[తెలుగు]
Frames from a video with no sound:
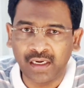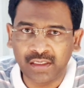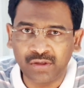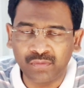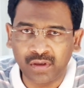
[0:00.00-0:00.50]

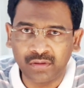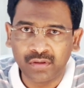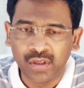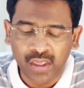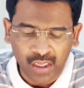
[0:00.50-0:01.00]
అట్టివాడు
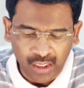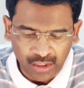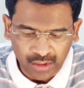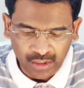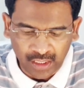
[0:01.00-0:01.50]

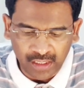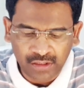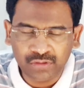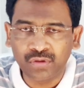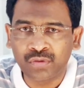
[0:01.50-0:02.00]

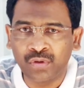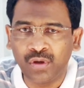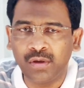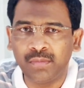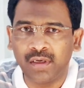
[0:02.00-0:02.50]
నాలుగుతో
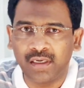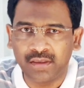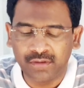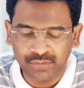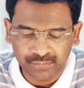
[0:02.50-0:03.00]

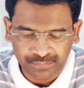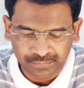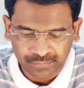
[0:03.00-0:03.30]
కొండెములాడు